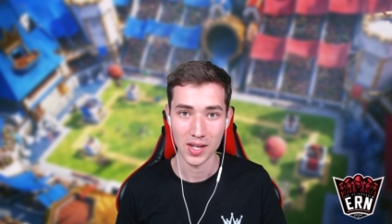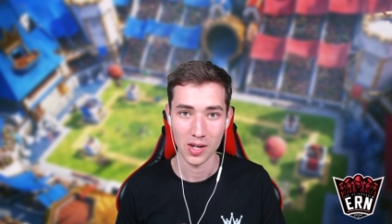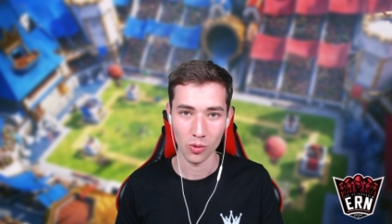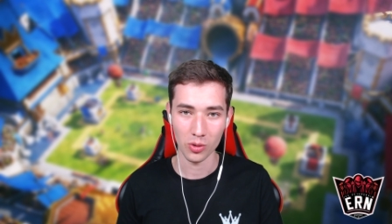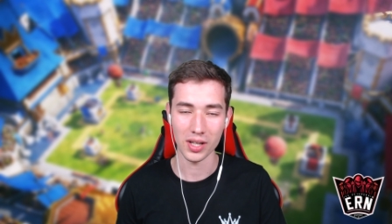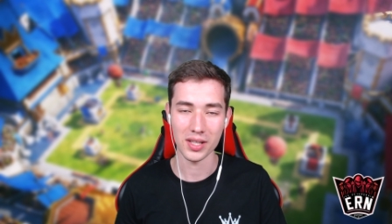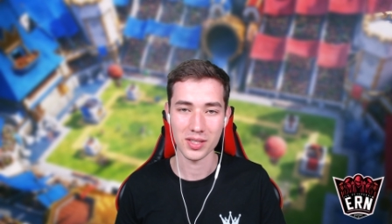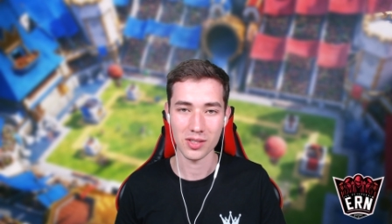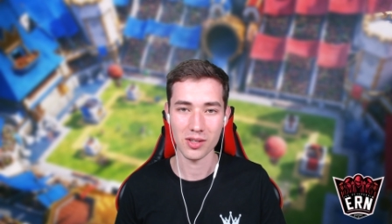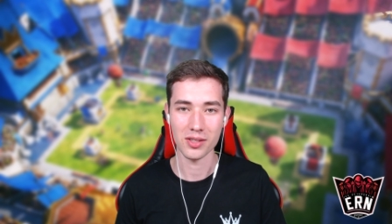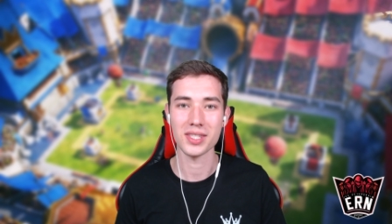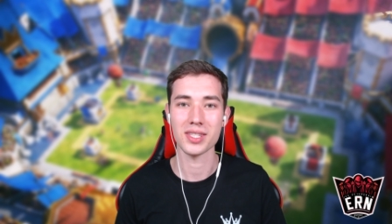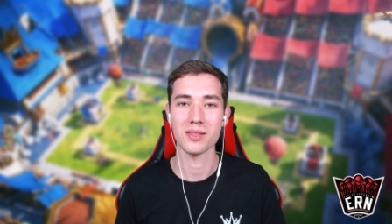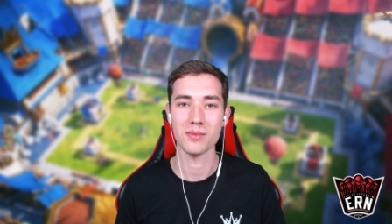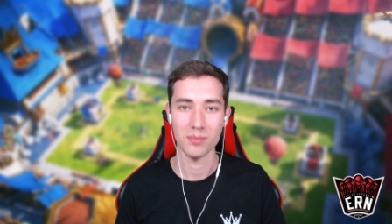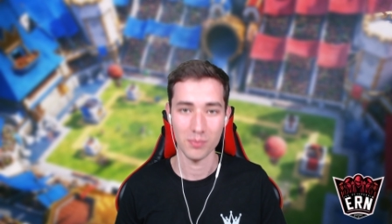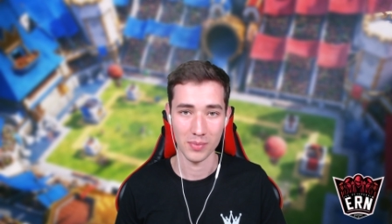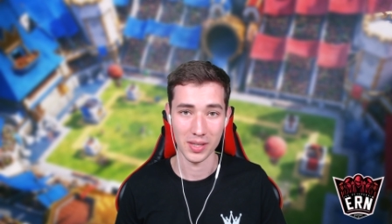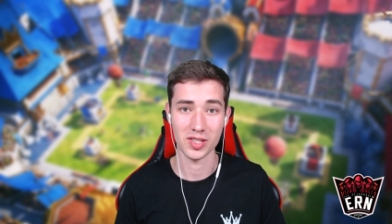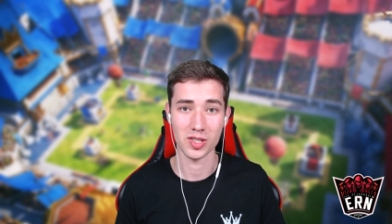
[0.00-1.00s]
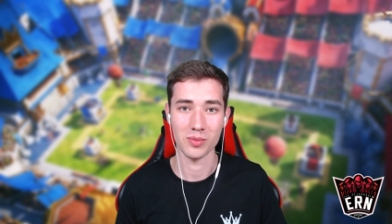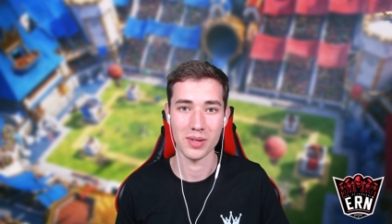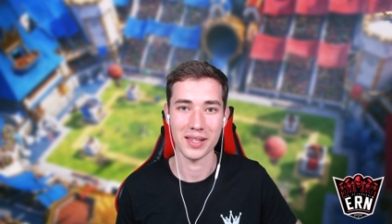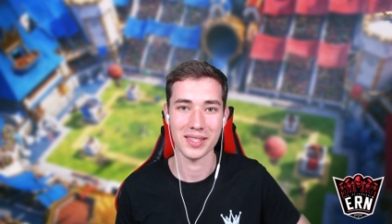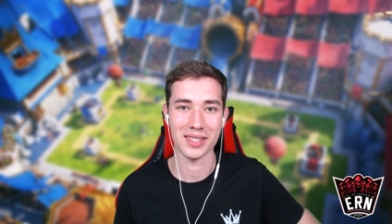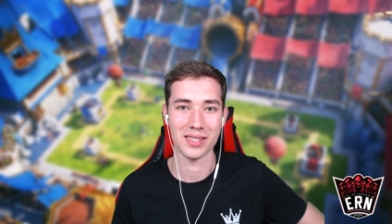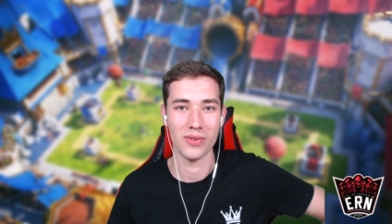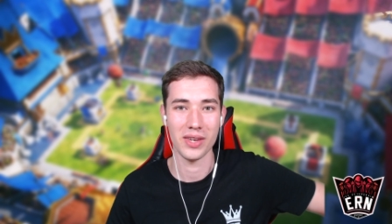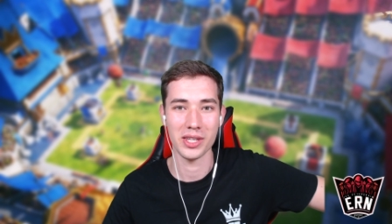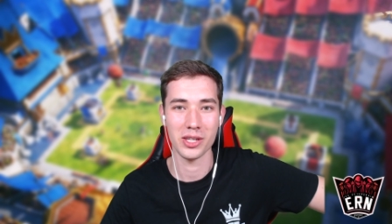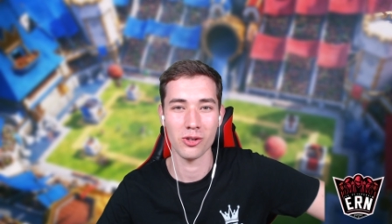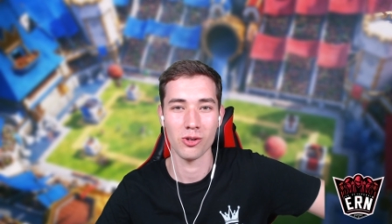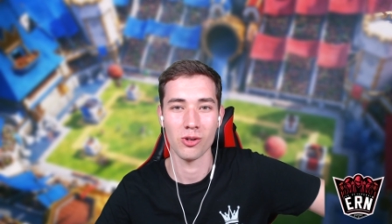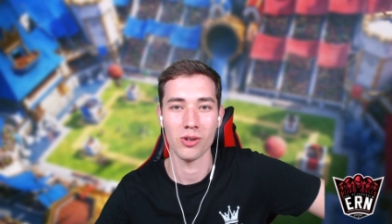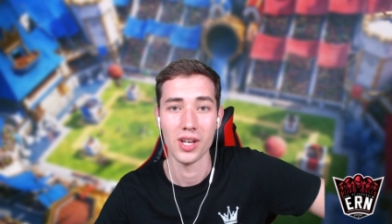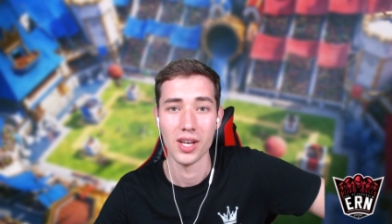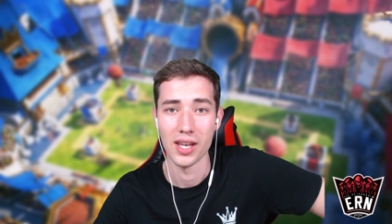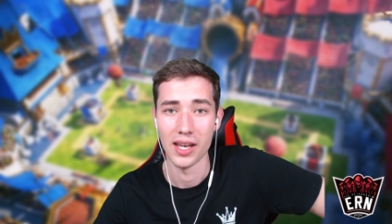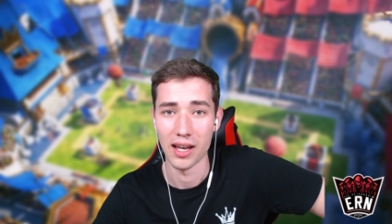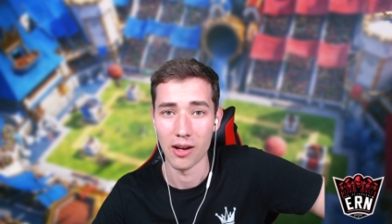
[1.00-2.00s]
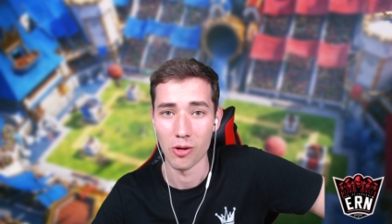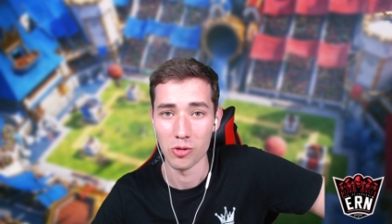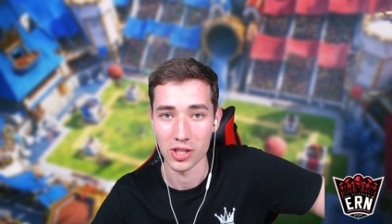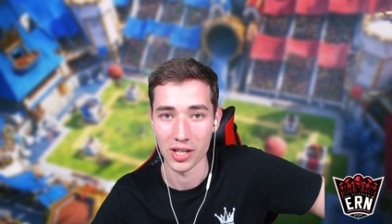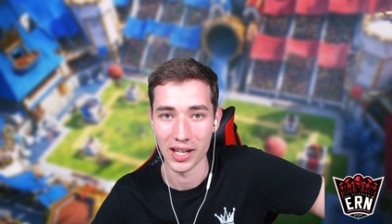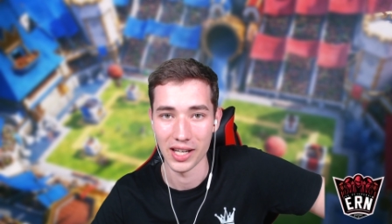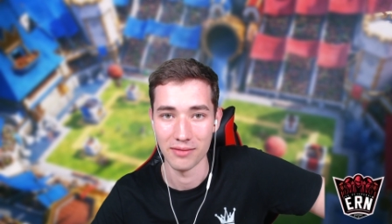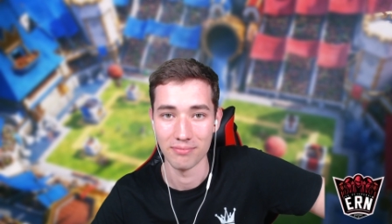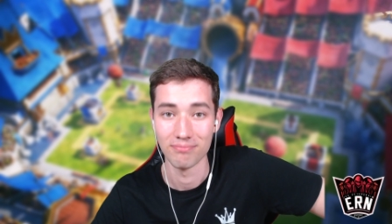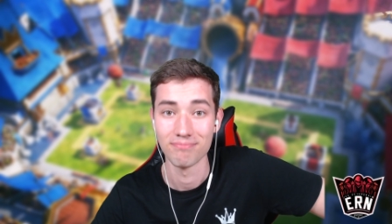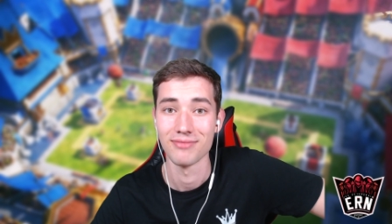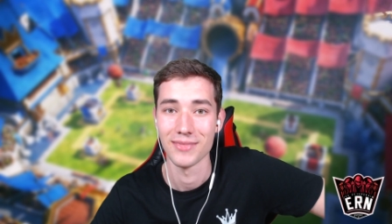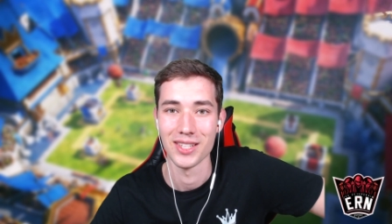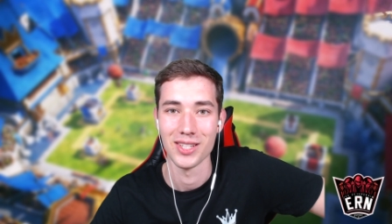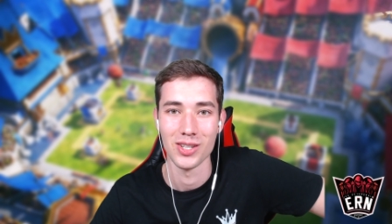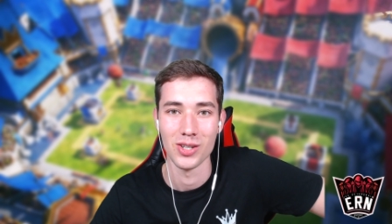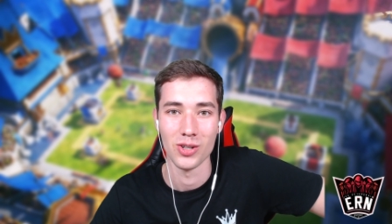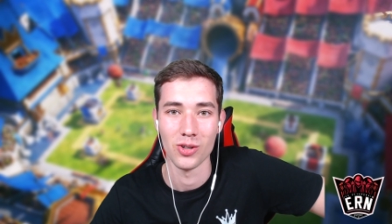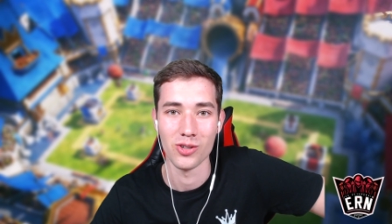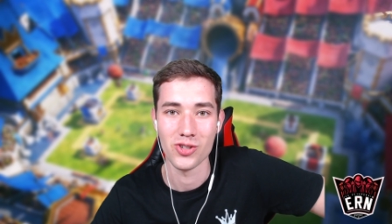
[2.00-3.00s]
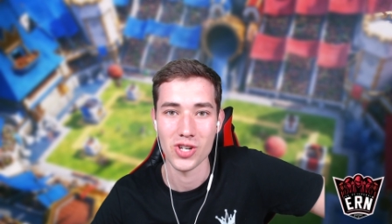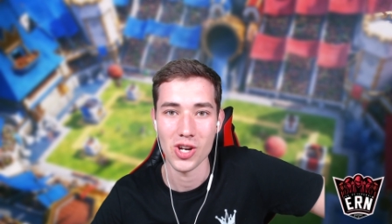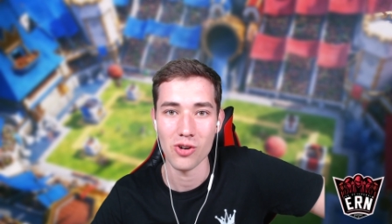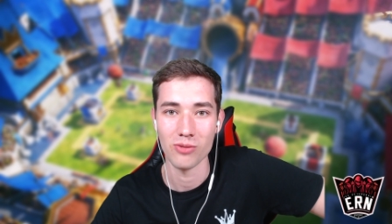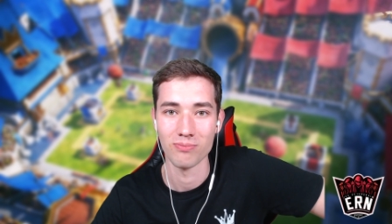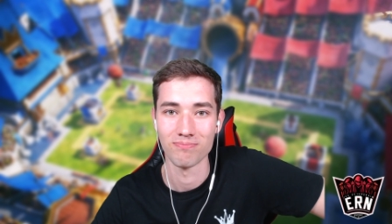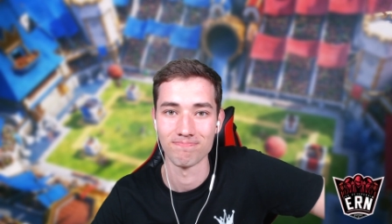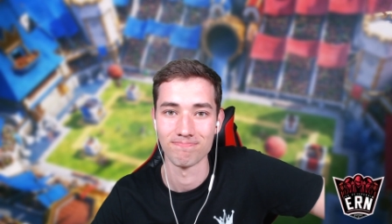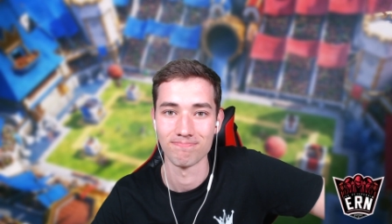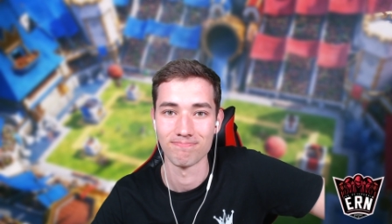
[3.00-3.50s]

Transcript: Und ansonsten bis zum nächsten Video. Haut rein und ciao.